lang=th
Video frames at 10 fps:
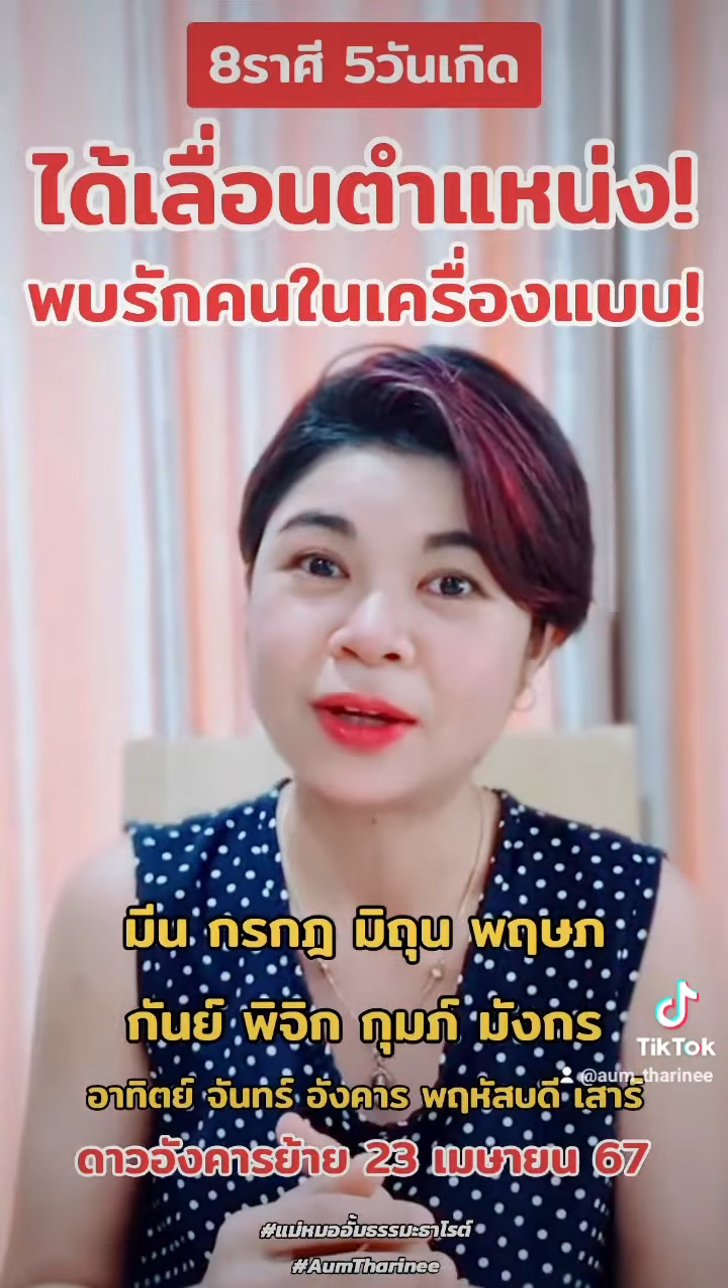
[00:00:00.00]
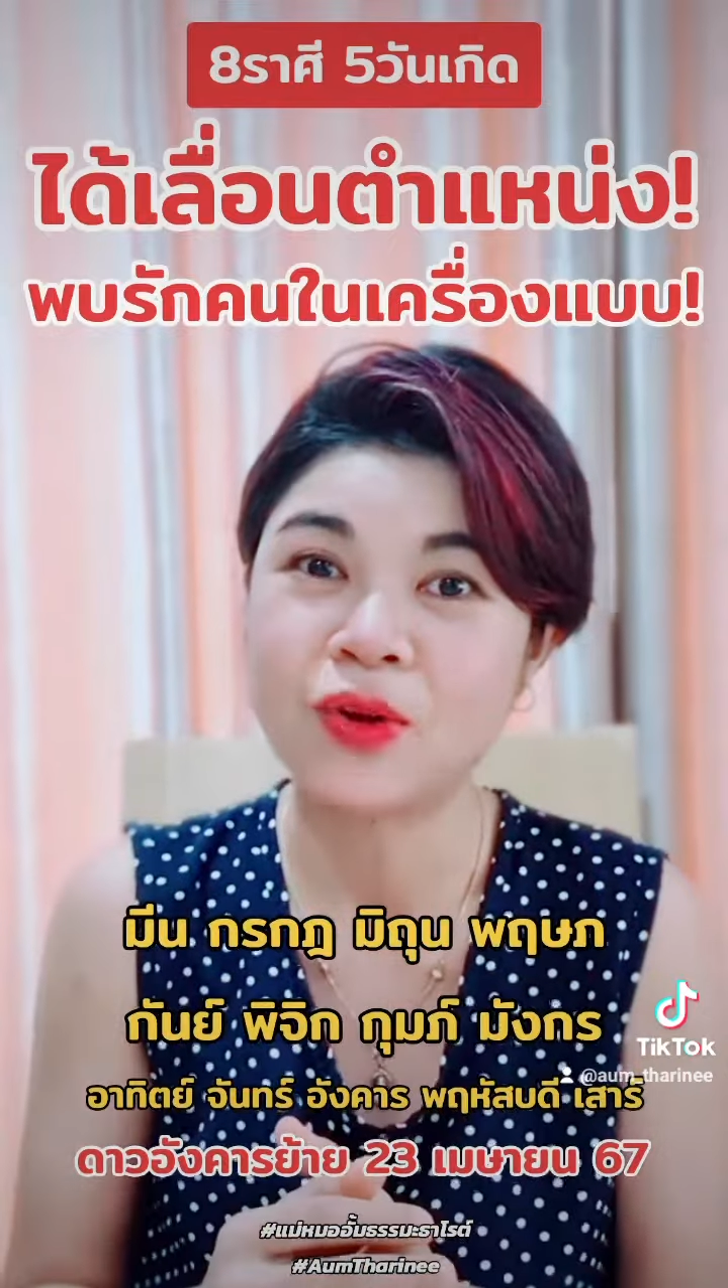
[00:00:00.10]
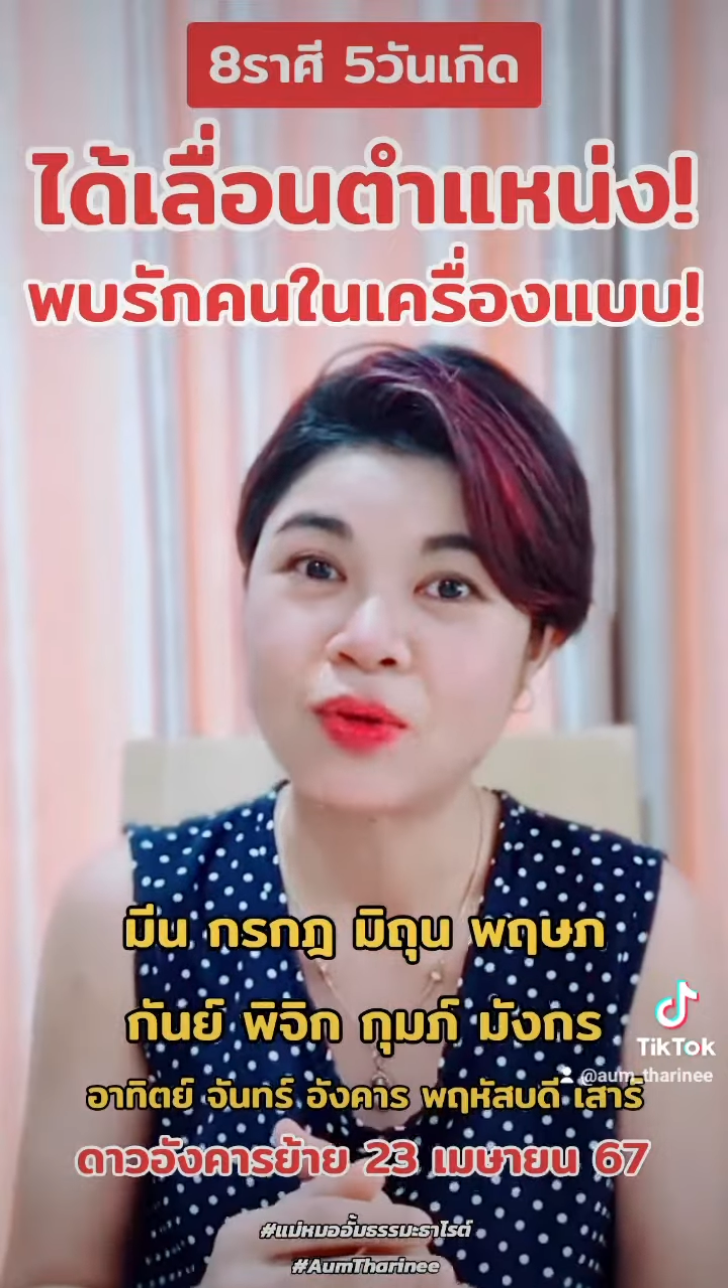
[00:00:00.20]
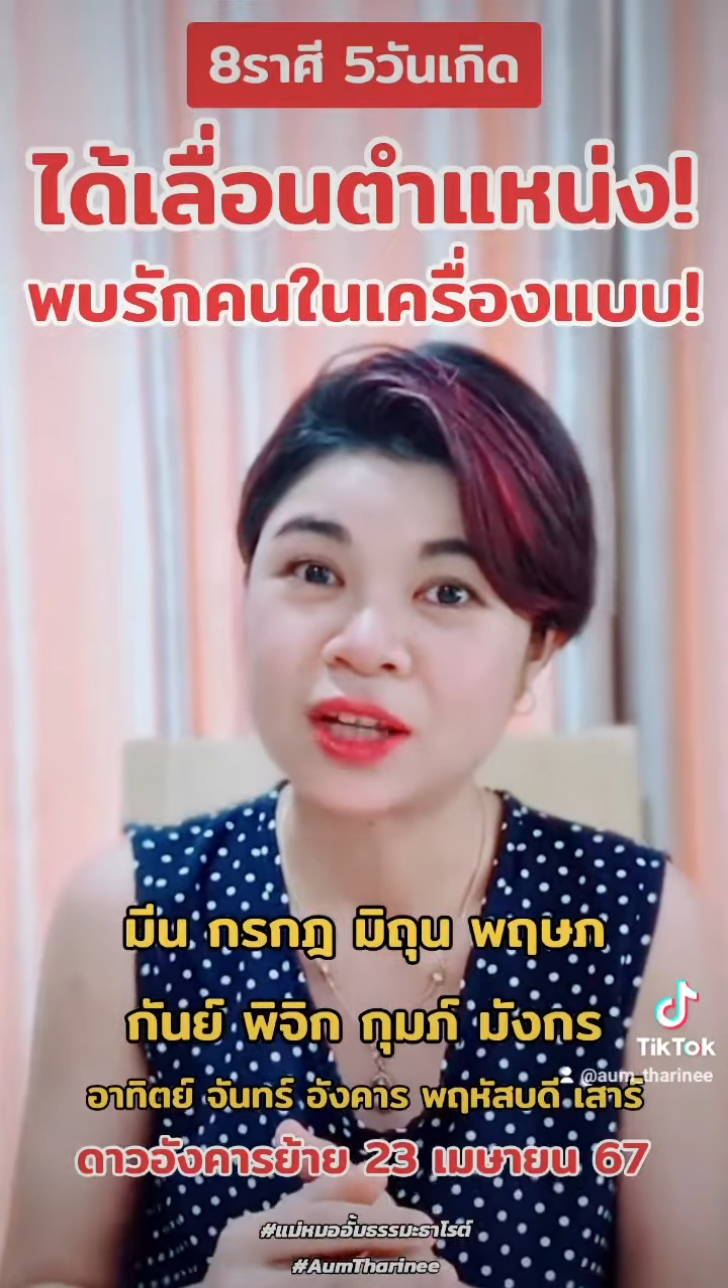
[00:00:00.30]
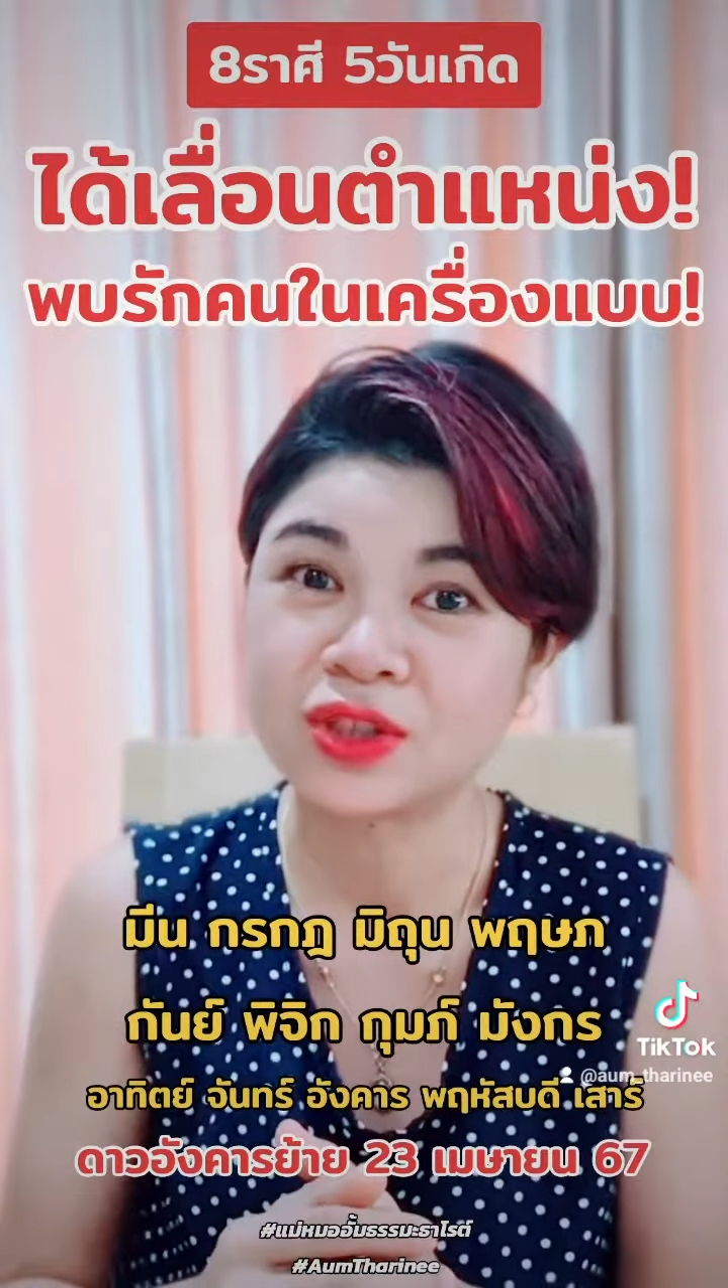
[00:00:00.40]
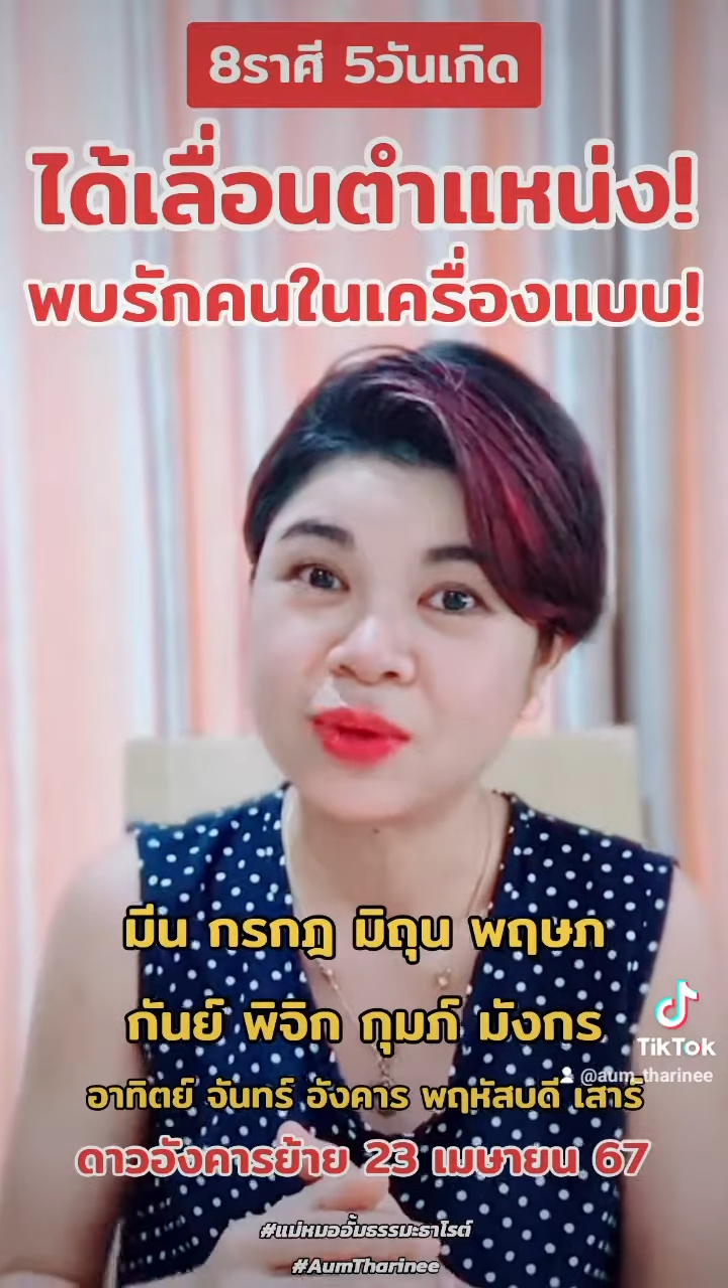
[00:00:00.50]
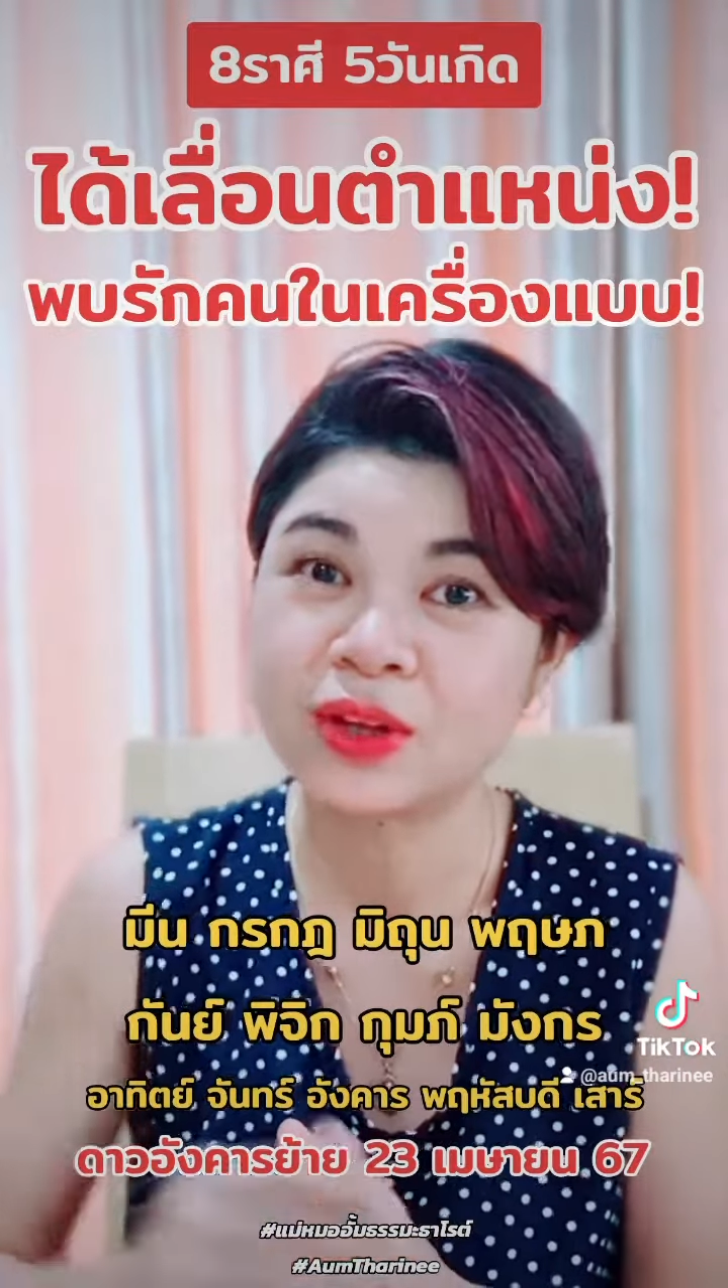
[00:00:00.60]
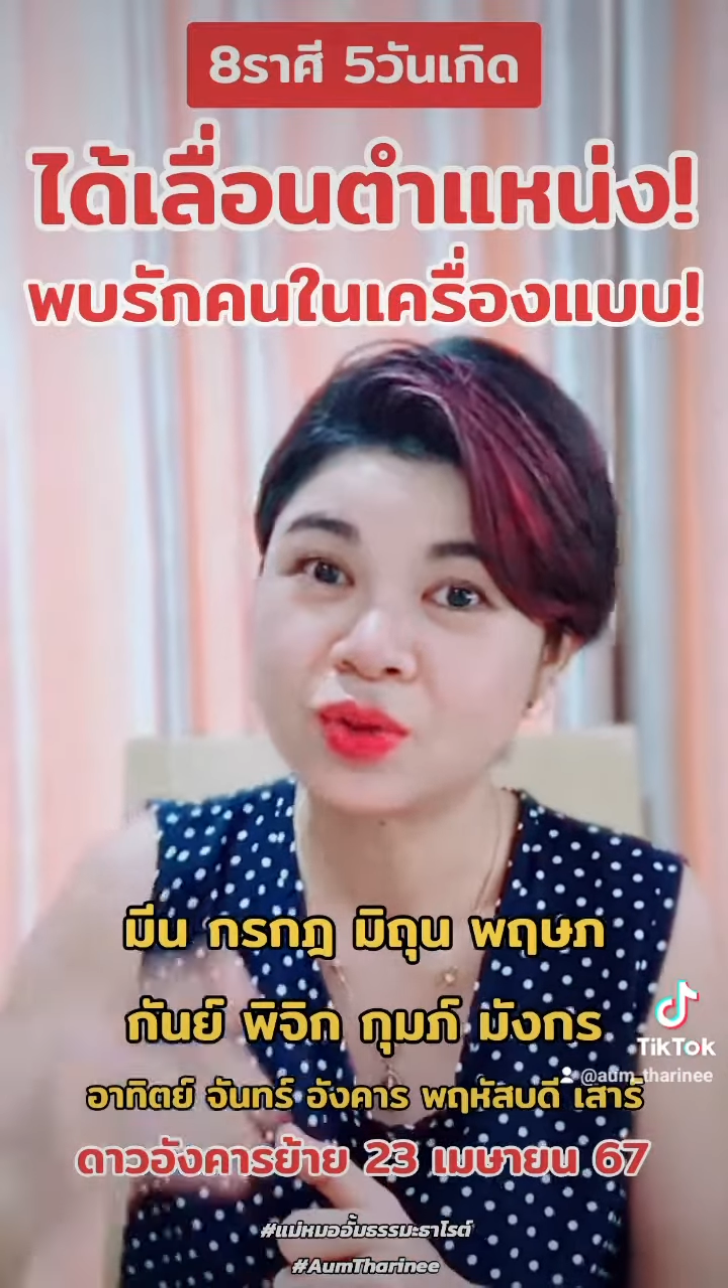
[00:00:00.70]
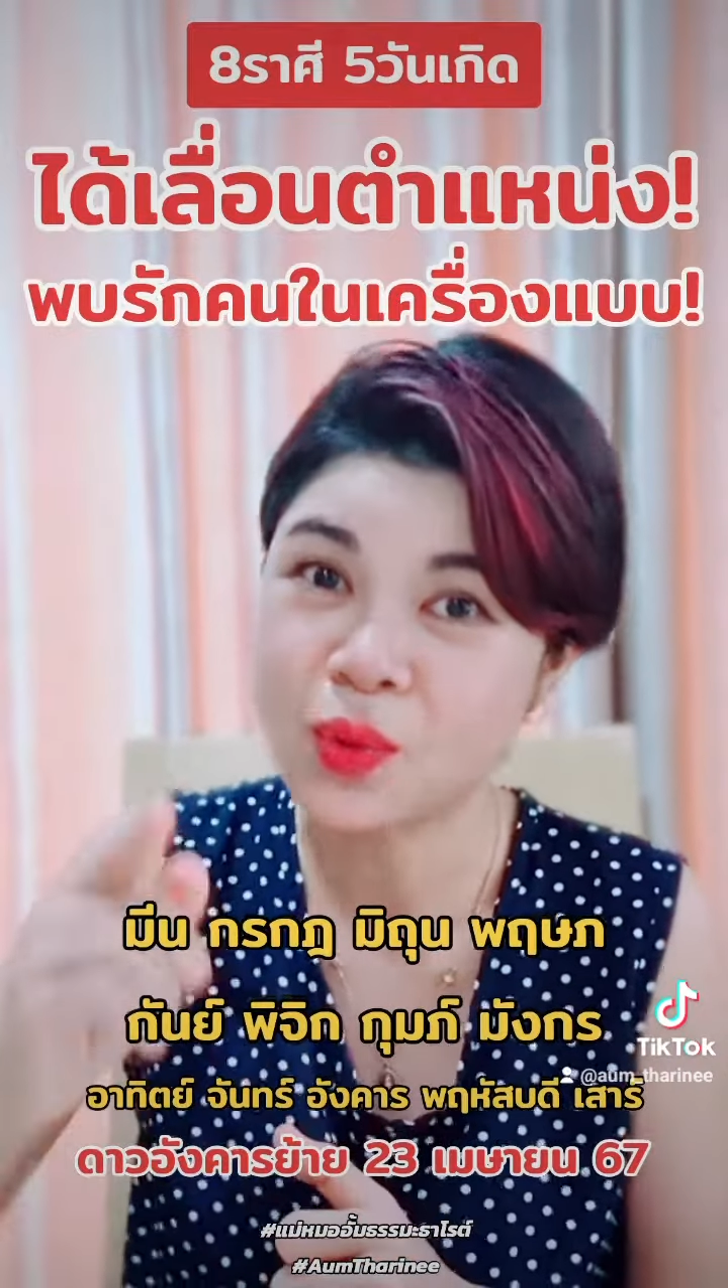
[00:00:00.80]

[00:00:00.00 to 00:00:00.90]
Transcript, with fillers: มั่นคงในชีวิต